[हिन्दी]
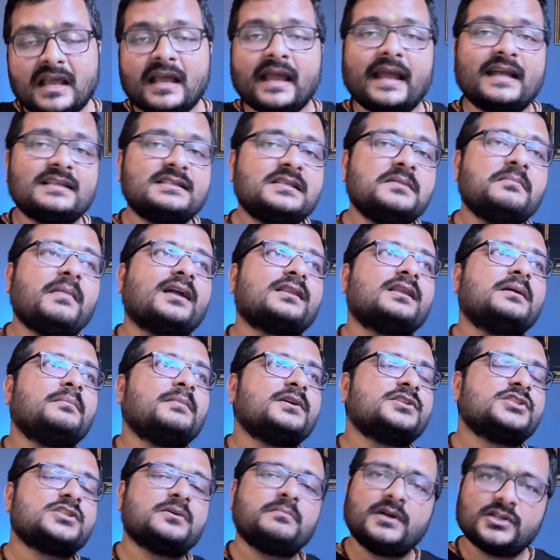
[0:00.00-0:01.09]
ऐसी माता
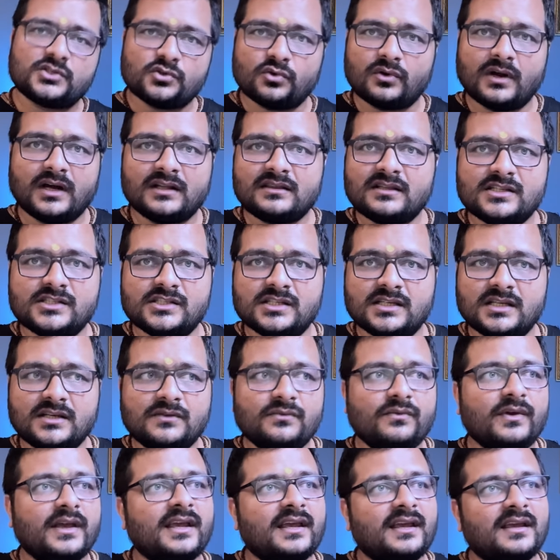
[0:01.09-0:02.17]
मंजम्मा जोगाती जी
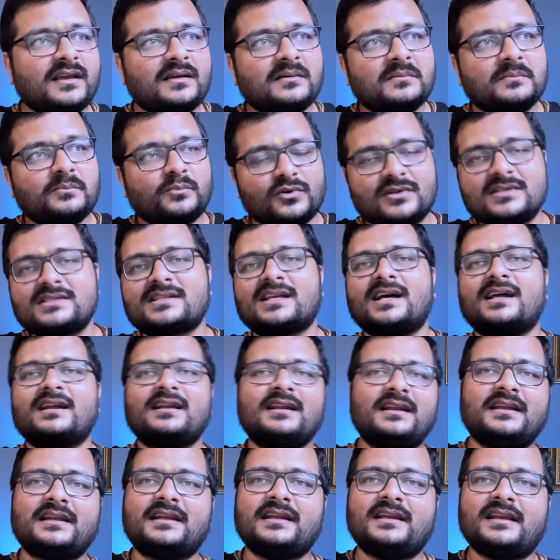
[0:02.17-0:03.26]
वे पुरस्कार
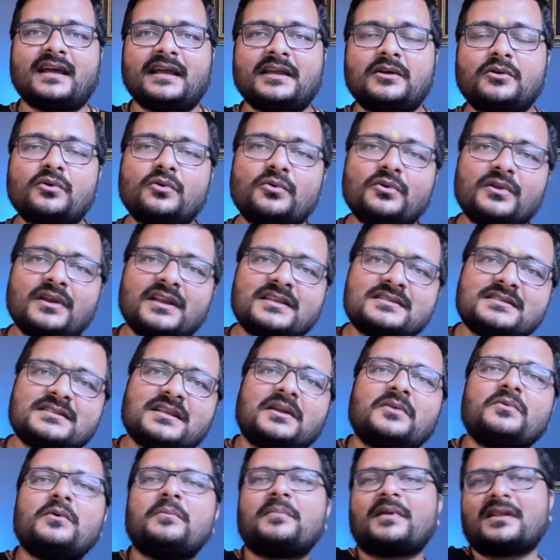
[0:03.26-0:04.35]
लेने के लिए आई और उन्होंने
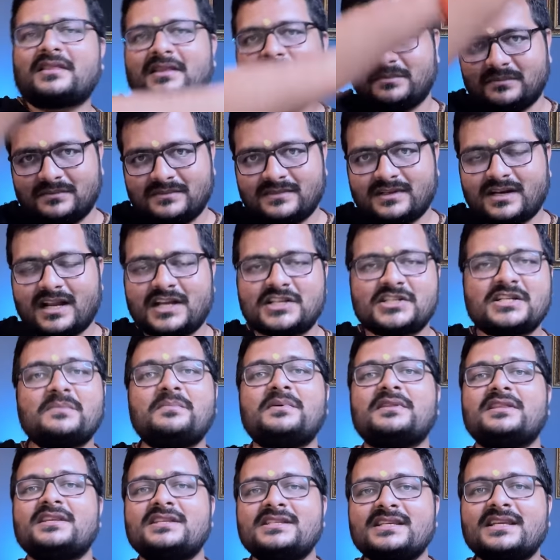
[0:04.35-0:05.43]
सर्वप्रथम
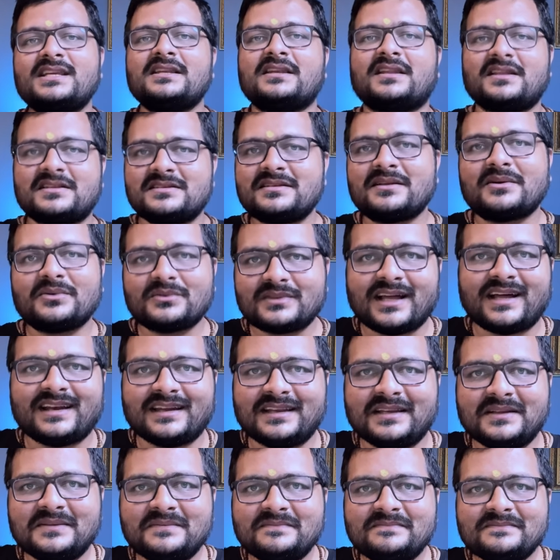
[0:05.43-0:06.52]
राष्ट्रपति जी की नज़र
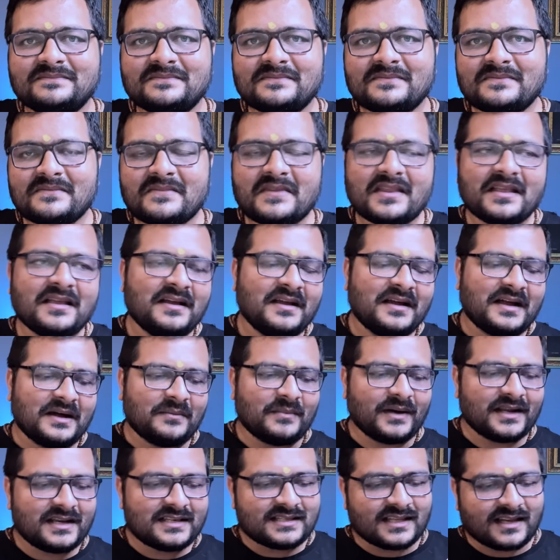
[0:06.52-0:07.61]
उतारी
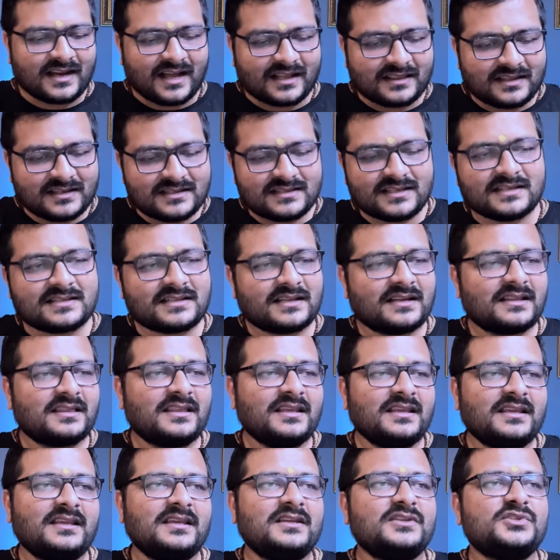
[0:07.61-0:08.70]
हमारी सनातन संस्कृति
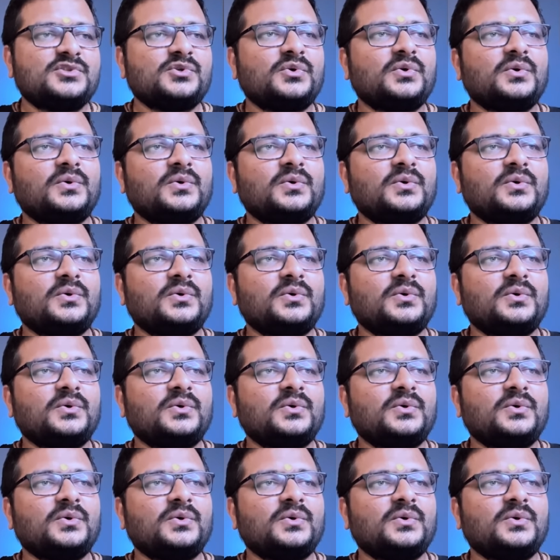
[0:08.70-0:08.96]
की जो